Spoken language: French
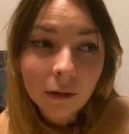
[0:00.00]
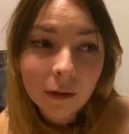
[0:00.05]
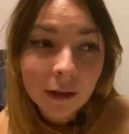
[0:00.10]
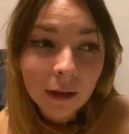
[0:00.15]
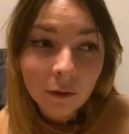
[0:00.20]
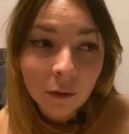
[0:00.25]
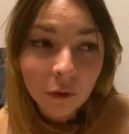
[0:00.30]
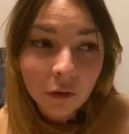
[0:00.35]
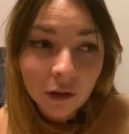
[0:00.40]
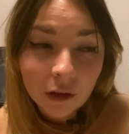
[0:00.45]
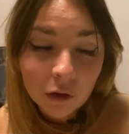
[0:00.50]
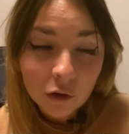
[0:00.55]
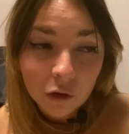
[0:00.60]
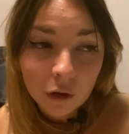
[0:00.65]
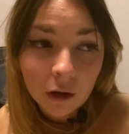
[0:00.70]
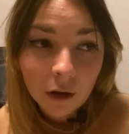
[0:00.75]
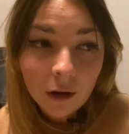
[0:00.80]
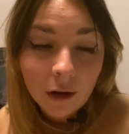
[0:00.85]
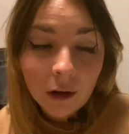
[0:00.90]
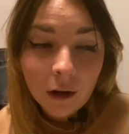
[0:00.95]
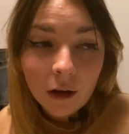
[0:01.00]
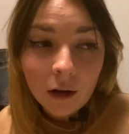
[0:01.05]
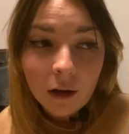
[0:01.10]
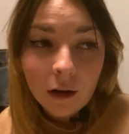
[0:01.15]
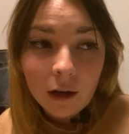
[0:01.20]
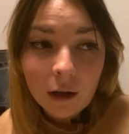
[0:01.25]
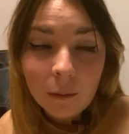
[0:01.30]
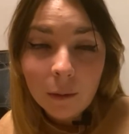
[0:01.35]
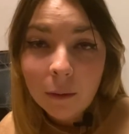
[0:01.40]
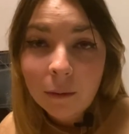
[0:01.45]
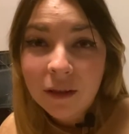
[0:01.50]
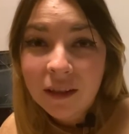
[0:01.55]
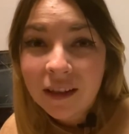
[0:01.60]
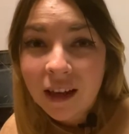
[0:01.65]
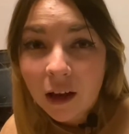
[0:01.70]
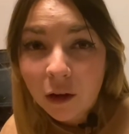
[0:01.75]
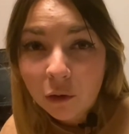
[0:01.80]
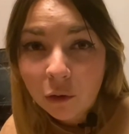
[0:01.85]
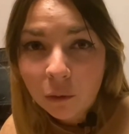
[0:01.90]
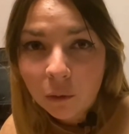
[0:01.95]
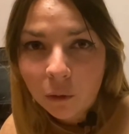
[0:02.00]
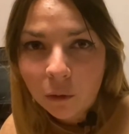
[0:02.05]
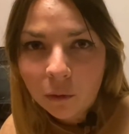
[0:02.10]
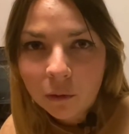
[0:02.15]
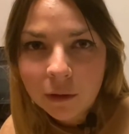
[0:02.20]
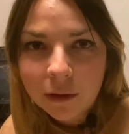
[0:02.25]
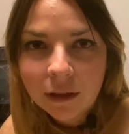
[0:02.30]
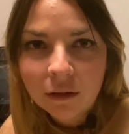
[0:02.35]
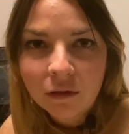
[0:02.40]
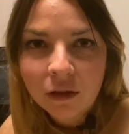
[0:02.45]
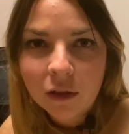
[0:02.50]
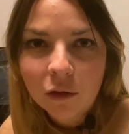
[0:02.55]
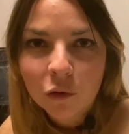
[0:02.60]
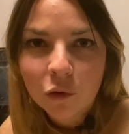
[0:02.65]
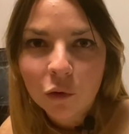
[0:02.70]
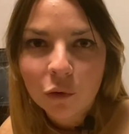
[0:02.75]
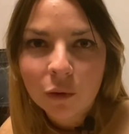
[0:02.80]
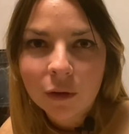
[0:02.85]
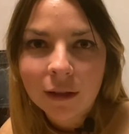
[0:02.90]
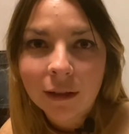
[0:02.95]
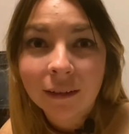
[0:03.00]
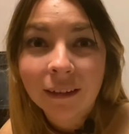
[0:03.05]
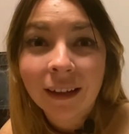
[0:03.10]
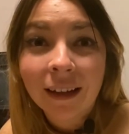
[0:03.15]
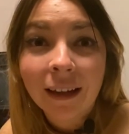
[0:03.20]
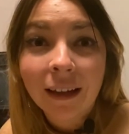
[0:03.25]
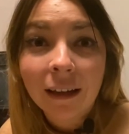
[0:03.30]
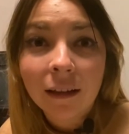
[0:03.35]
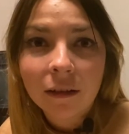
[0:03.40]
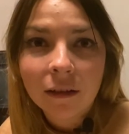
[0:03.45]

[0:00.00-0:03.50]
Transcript: avantages, euh, les mêmes arguments, ce qui fait qu'aujourd'hui c'est très